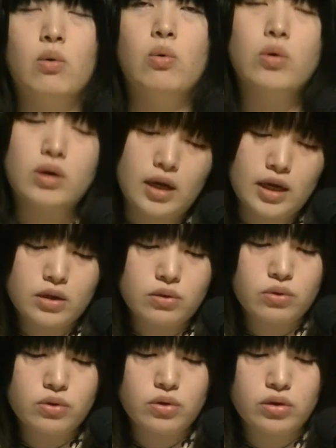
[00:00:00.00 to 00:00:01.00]
北海
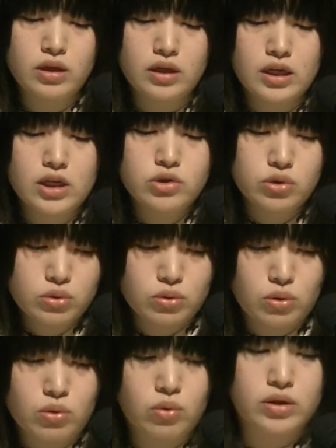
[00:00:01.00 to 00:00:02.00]
道よりちょっ
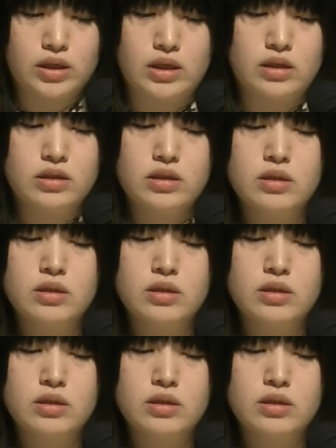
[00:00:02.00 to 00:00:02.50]
と大きい、